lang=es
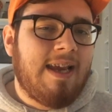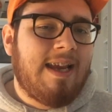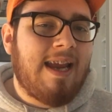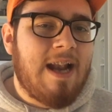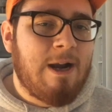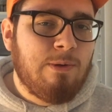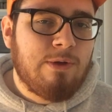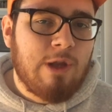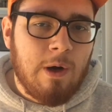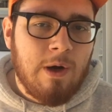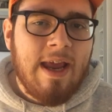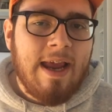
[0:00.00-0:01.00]
de que
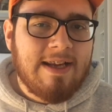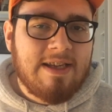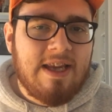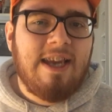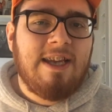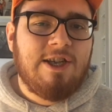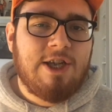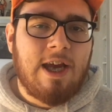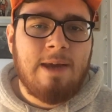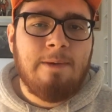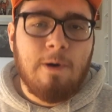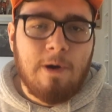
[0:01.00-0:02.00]
Naruto es
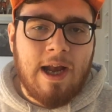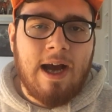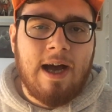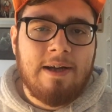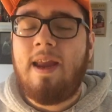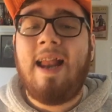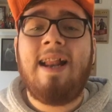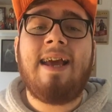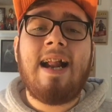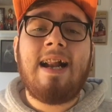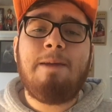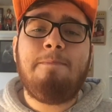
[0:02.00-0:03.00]
hincha de boca. El
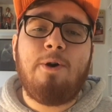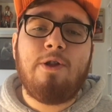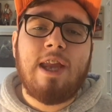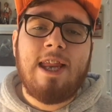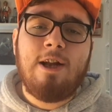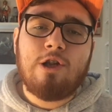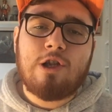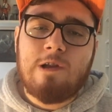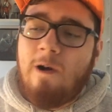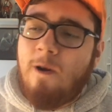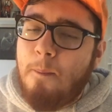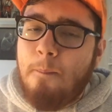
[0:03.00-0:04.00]
gran y
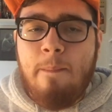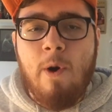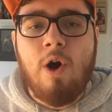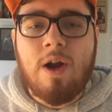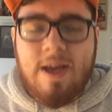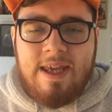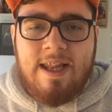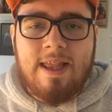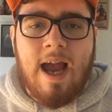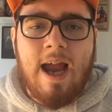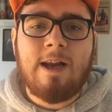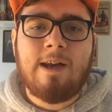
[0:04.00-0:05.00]
poderoso
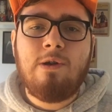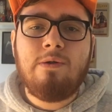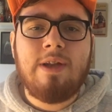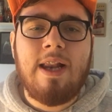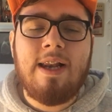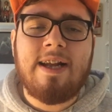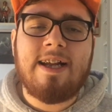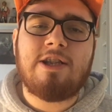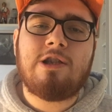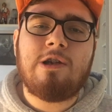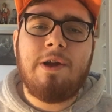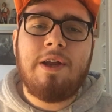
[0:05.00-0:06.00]
Boquita, el club del que
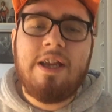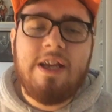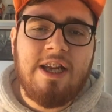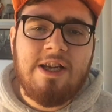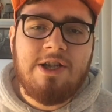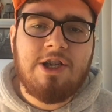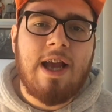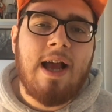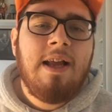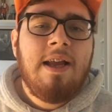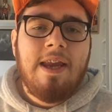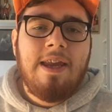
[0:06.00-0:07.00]
soy
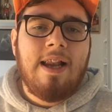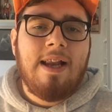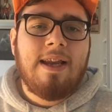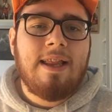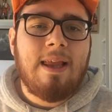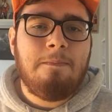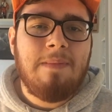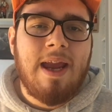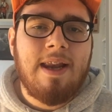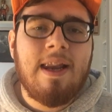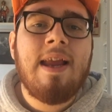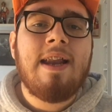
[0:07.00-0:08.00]
hincha y del que
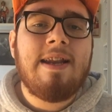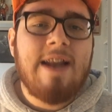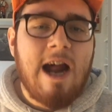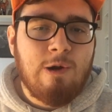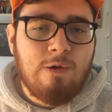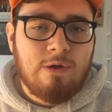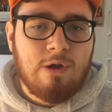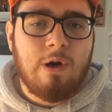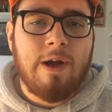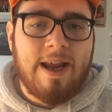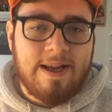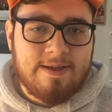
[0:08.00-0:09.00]
también
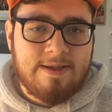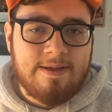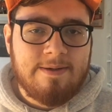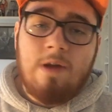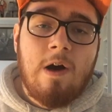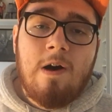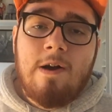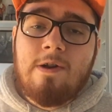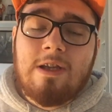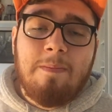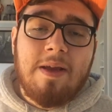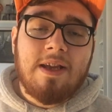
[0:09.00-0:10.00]
Naruto es. No,
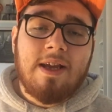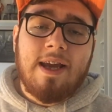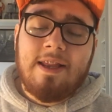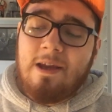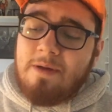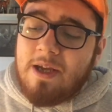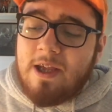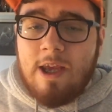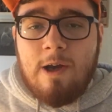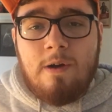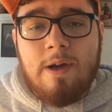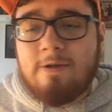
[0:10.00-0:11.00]
no se piensen que este
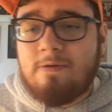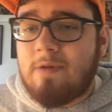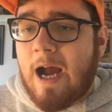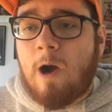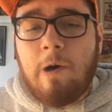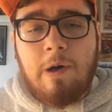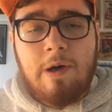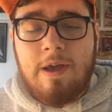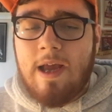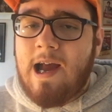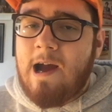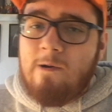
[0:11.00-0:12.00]
video es una
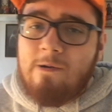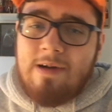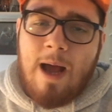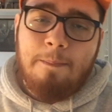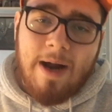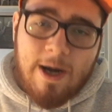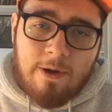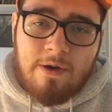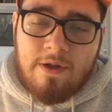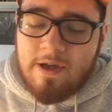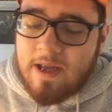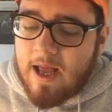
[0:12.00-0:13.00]
joda o una
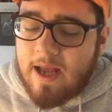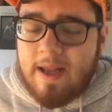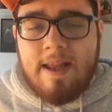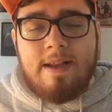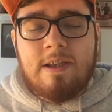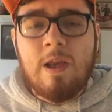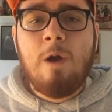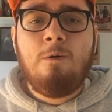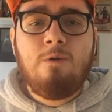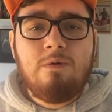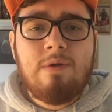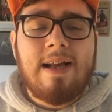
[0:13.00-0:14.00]
parodia, es
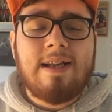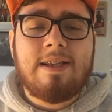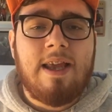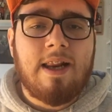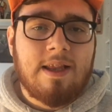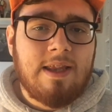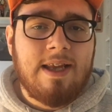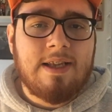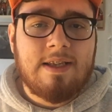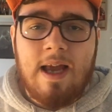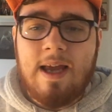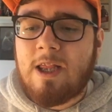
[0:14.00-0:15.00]
una
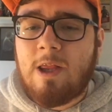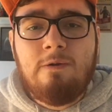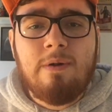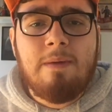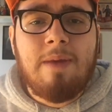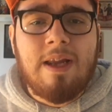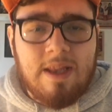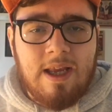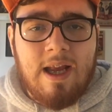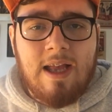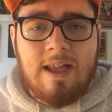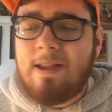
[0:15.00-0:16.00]
certeza. Estuve
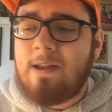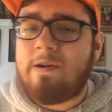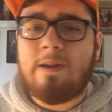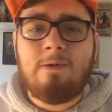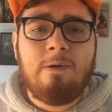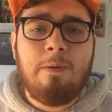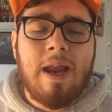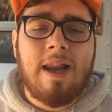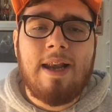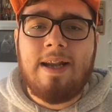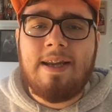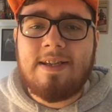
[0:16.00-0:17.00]
investigando, estuve
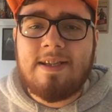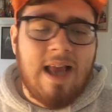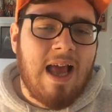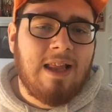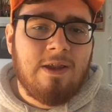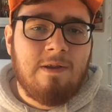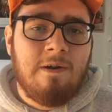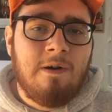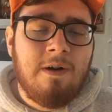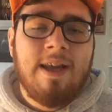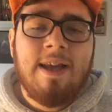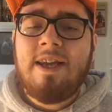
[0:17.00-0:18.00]

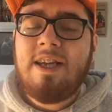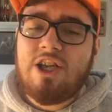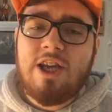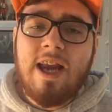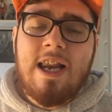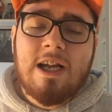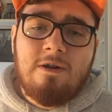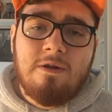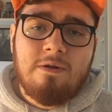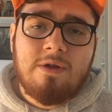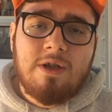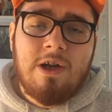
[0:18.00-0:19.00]
analizando y llegué a la
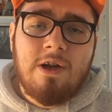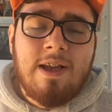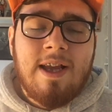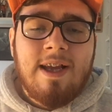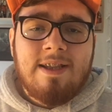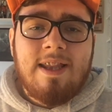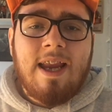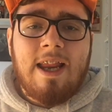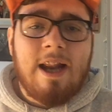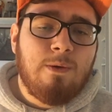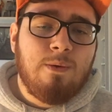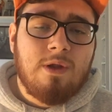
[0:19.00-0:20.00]
conclusión de
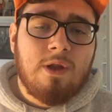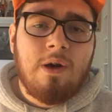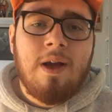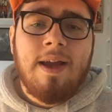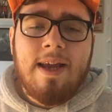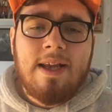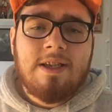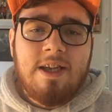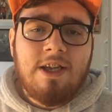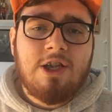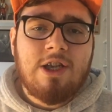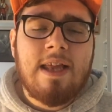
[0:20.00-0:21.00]
que Naruto es
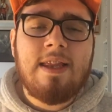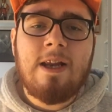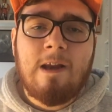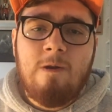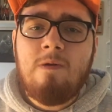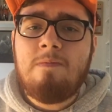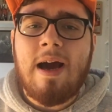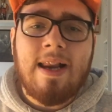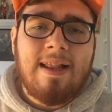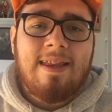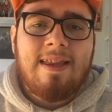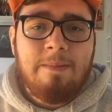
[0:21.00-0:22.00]
hincha del club más
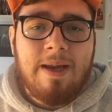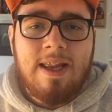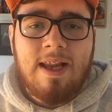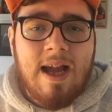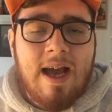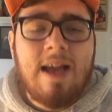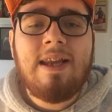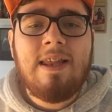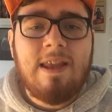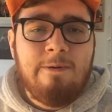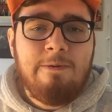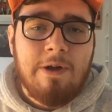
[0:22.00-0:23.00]
grande de América
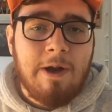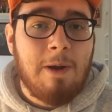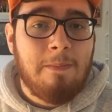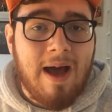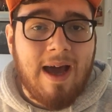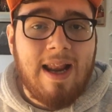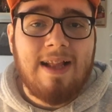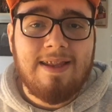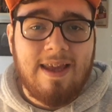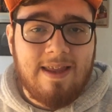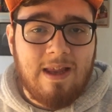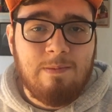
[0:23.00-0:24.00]
y de uno de los más
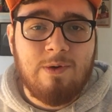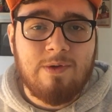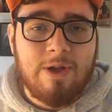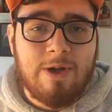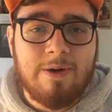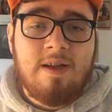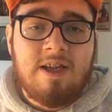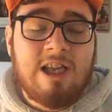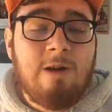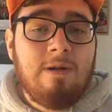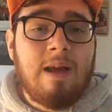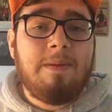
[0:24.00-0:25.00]
grandes del mundo.
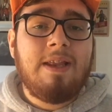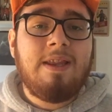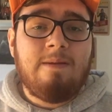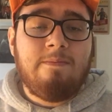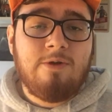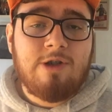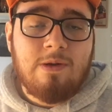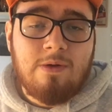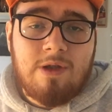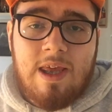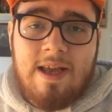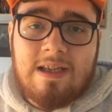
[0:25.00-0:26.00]
Seguramente muchos de
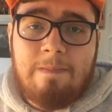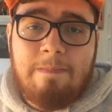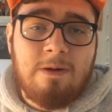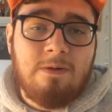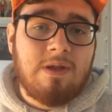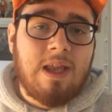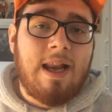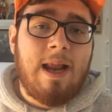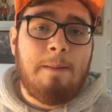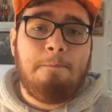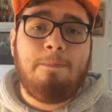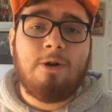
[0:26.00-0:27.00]
ustedes se
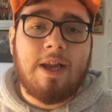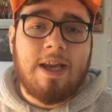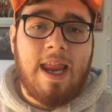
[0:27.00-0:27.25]
preguntarán por